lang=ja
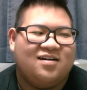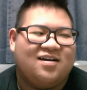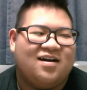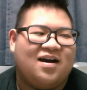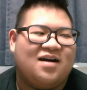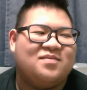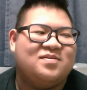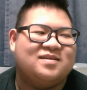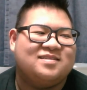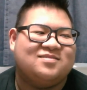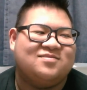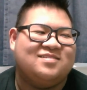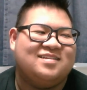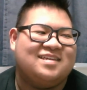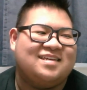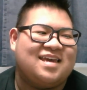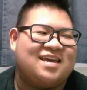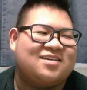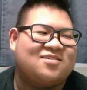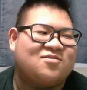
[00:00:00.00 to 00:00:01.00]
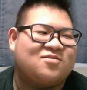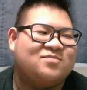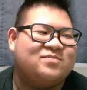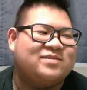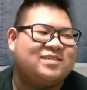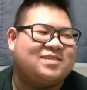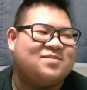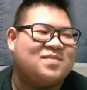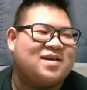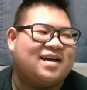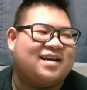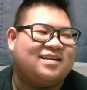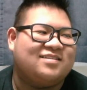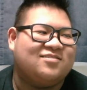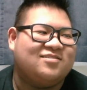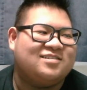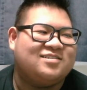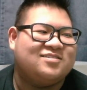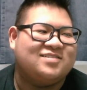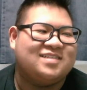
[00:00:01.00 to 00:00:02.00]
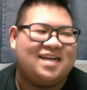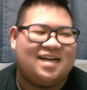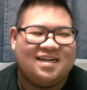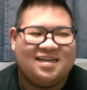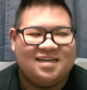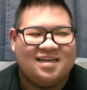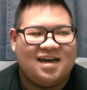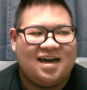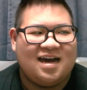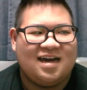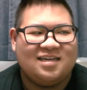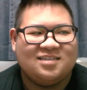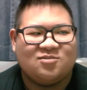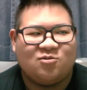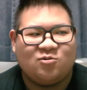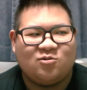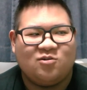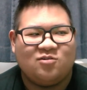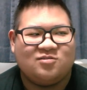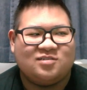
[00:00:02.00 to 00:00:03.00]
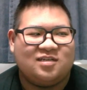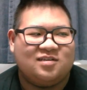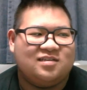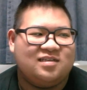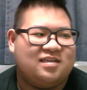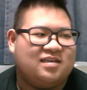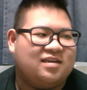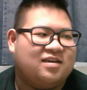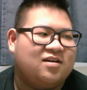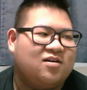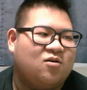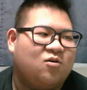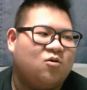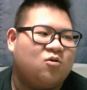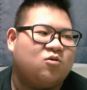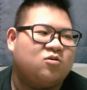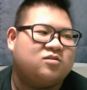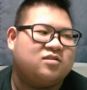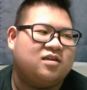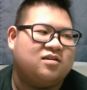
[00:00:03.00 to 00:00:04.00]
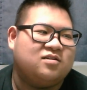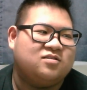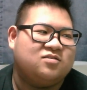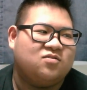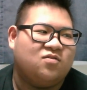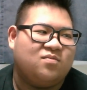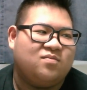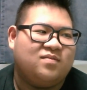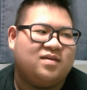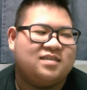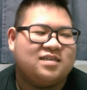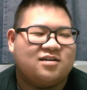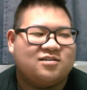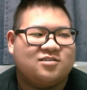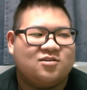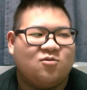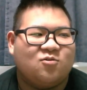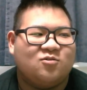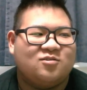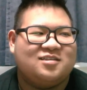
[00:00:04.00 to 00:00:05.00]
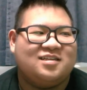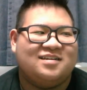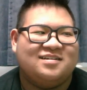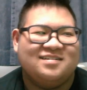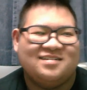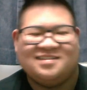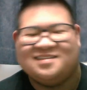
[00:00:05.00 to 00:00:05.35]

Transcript: アマゾンに結局虫眼鏡と一緒じゃん配送業者に怒ってる人めちゃくちゃ怒ってる